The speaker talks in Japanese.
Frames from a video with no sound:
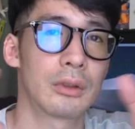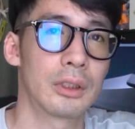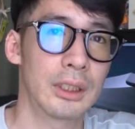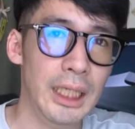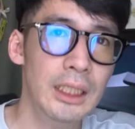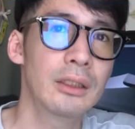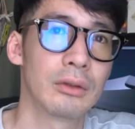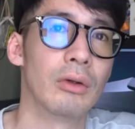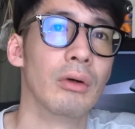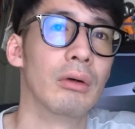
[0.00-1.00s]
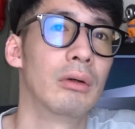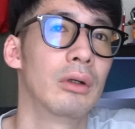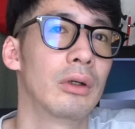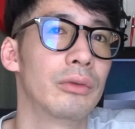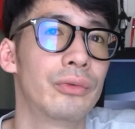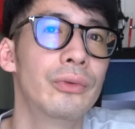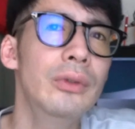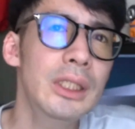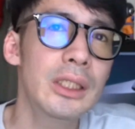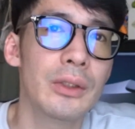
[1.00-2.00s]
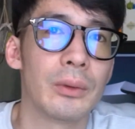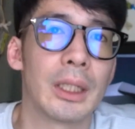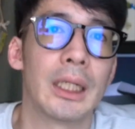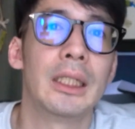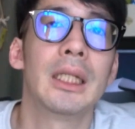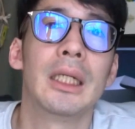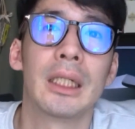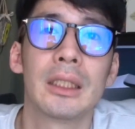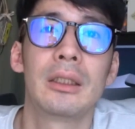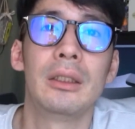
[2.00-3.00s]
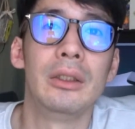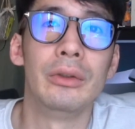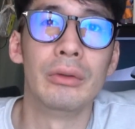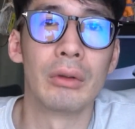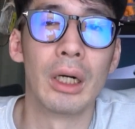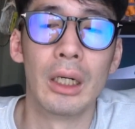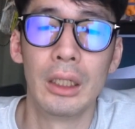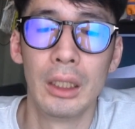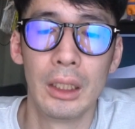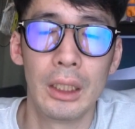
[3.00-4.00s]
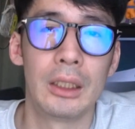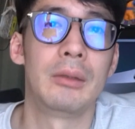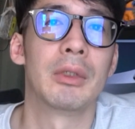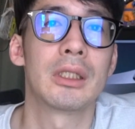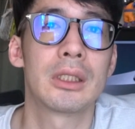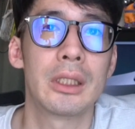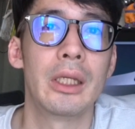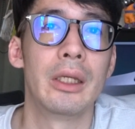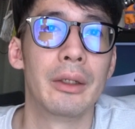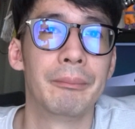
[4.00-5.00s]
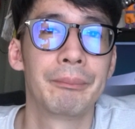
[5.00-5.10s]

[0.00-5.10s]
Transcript: ガーンと雰囲気を変えたいなっていうのがありまして、